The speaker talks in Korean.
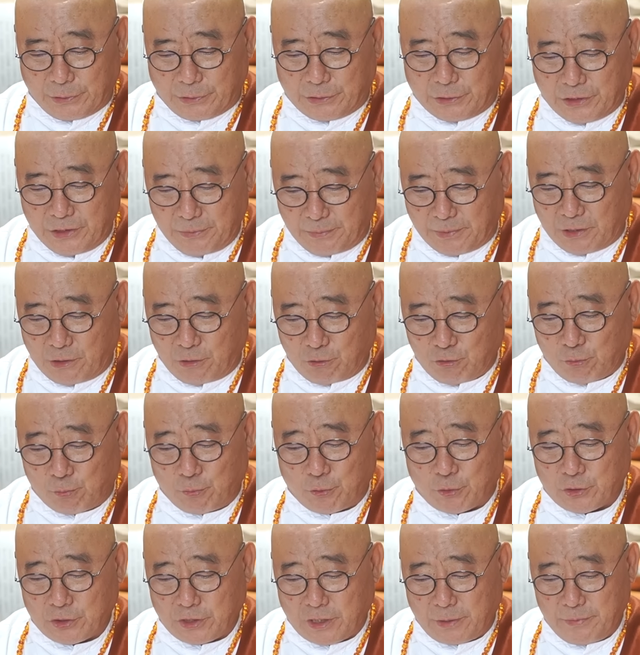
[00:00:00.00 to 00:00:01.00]
거짓말을 할 줄
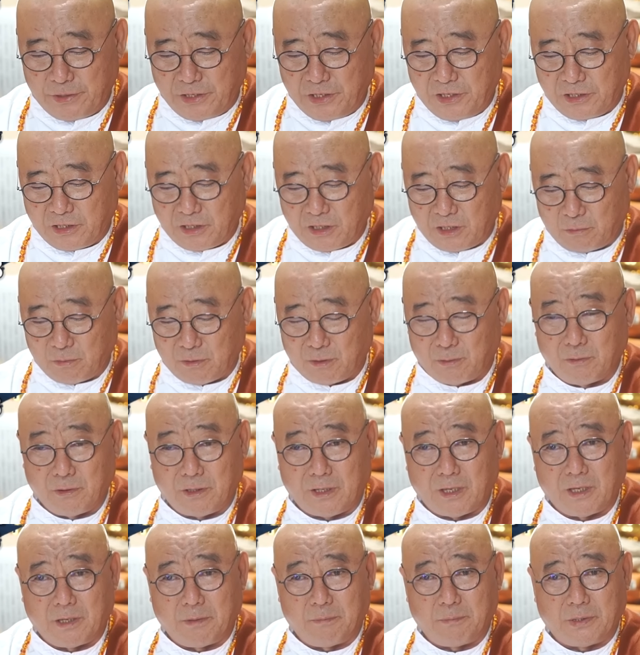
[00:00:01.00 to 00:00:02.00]
모르는 사람이 있는 거다
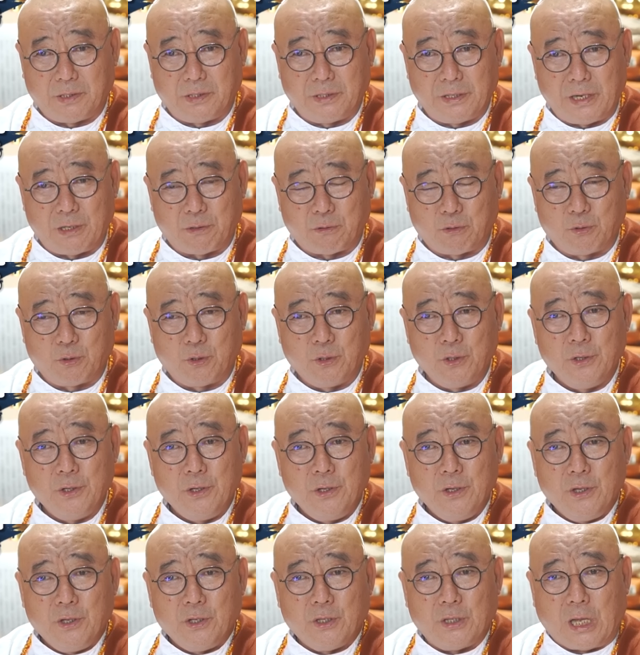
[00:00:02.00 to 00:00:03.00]
보니까 막 뭐 이런
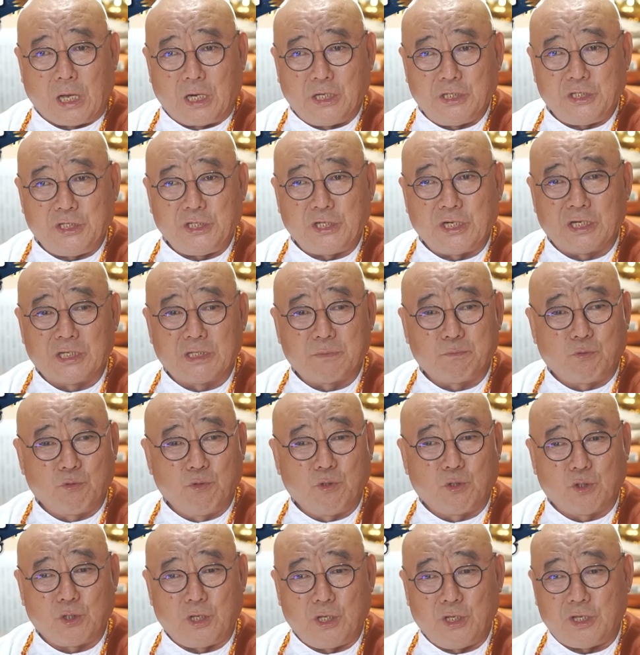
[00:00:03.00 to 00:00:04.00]
날 싫어하는
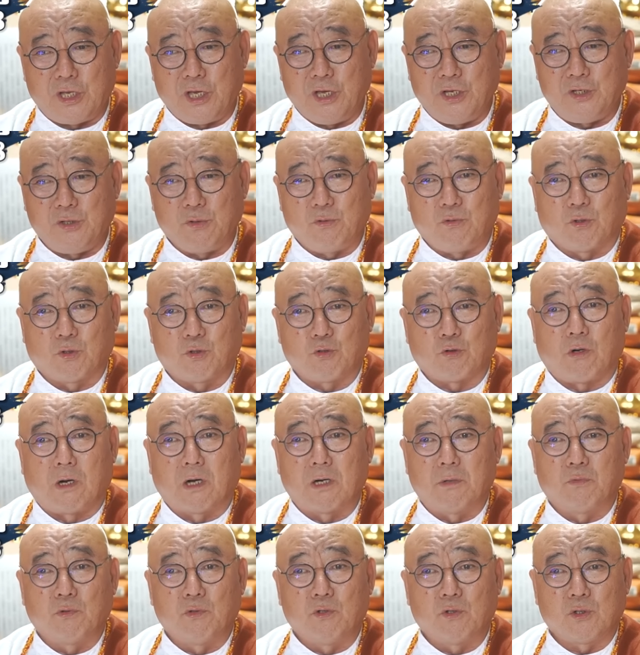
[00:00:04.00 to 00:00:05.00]
분들도 계시고
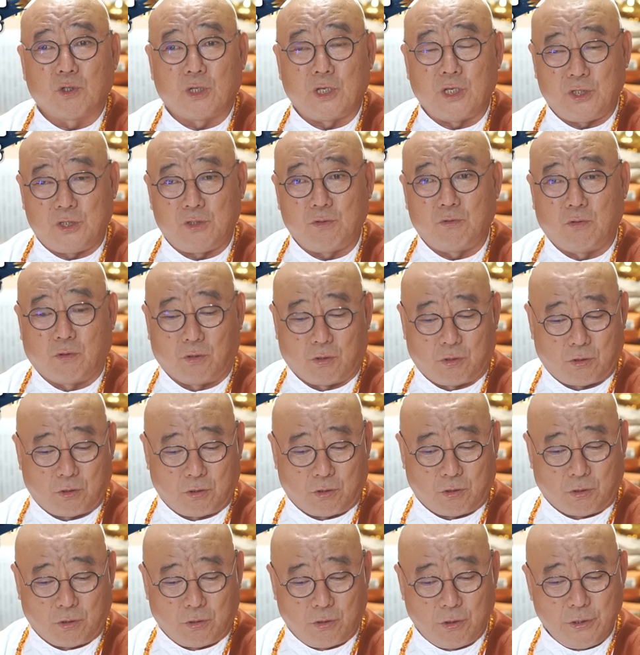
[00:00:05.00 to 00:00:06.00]
좋아하는 분들도 계시고
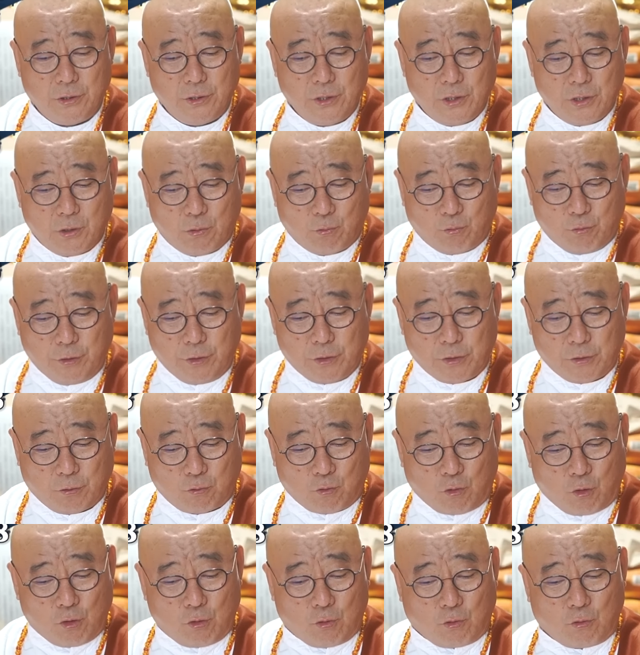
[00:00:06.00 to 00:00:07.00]
예. 우리는
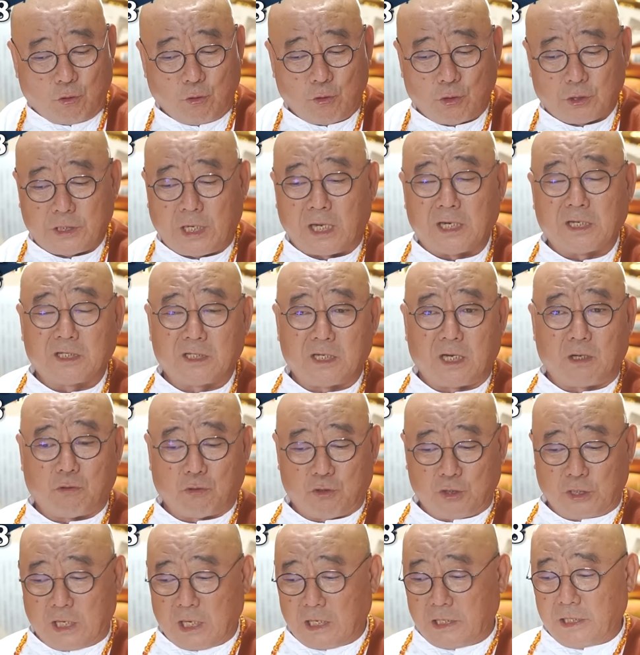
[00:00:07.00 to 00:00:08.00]
공은 공유 사는 사고
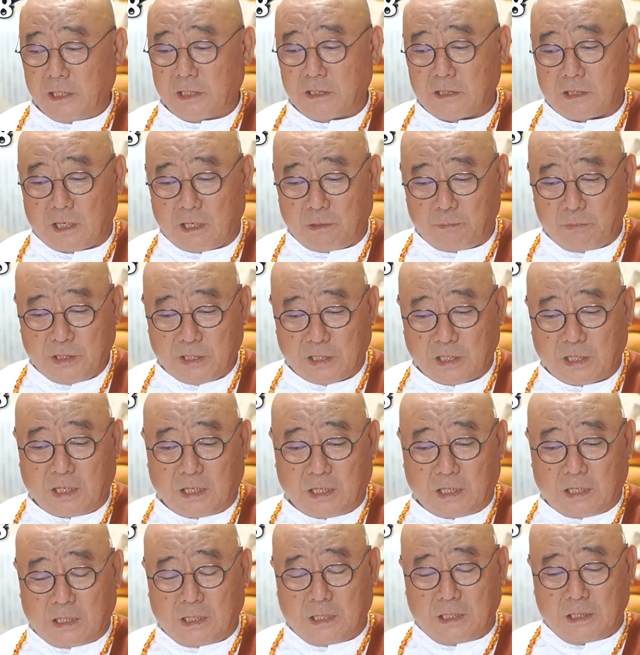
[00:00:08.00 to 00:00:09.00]
정확히 하는
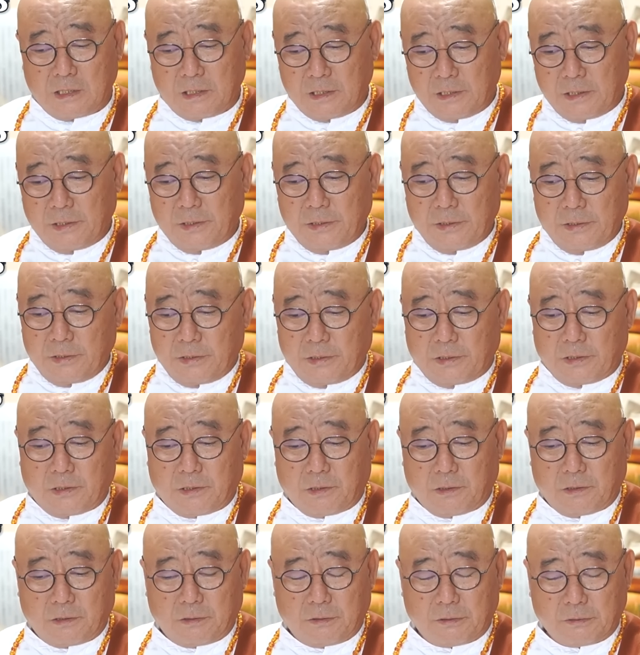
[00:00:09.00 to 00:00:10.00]
사람이니까 네.
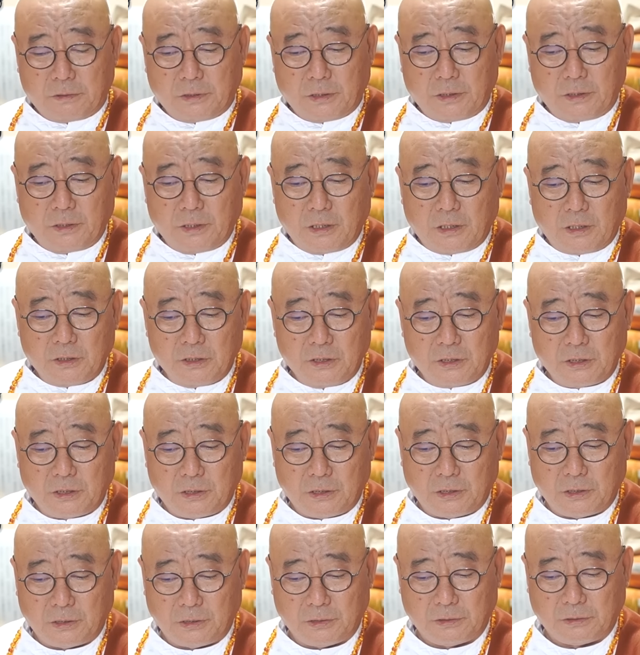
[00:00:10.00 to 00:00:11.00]
어 그래 내가 이제
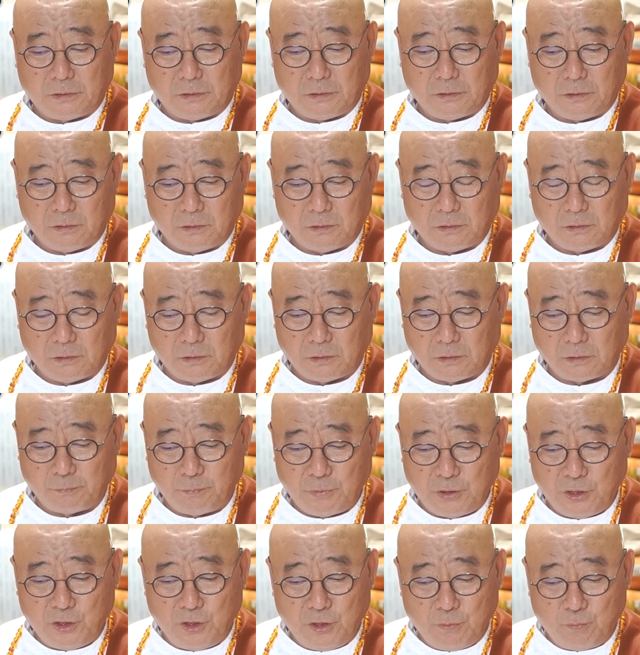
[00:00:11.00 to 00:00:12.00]
어
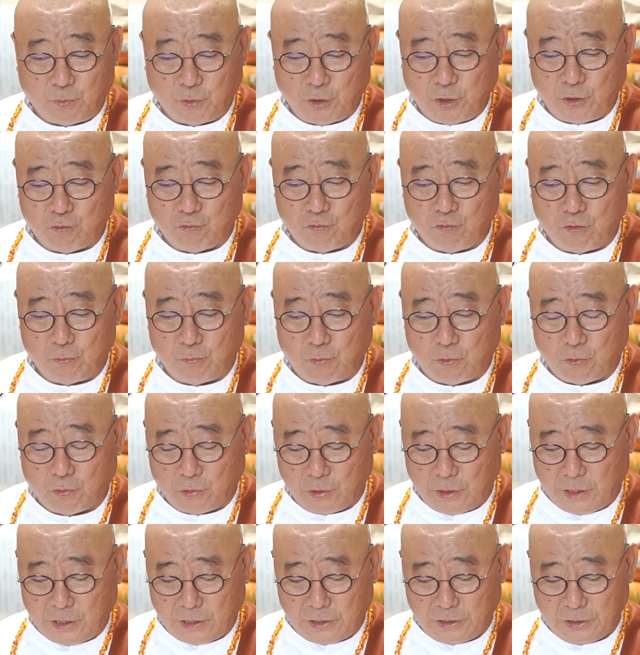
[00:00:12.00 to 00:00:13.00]
피디님 보내준 걸 보고
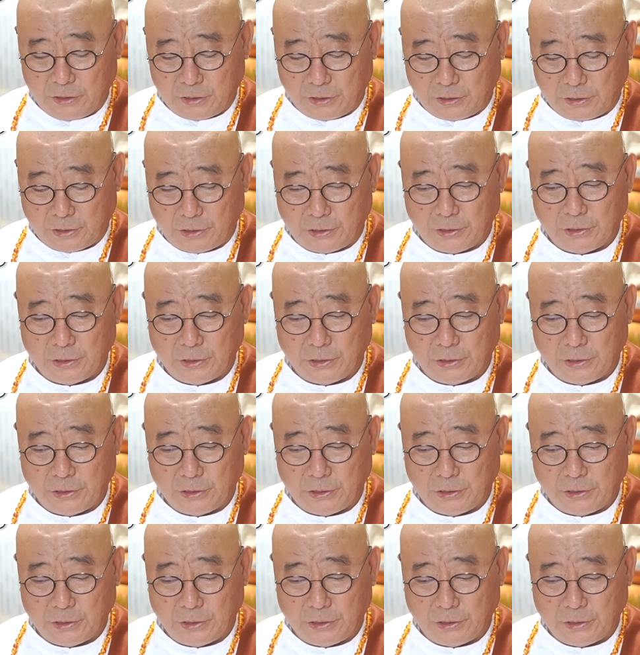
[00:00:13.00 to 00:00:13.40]
내가 이제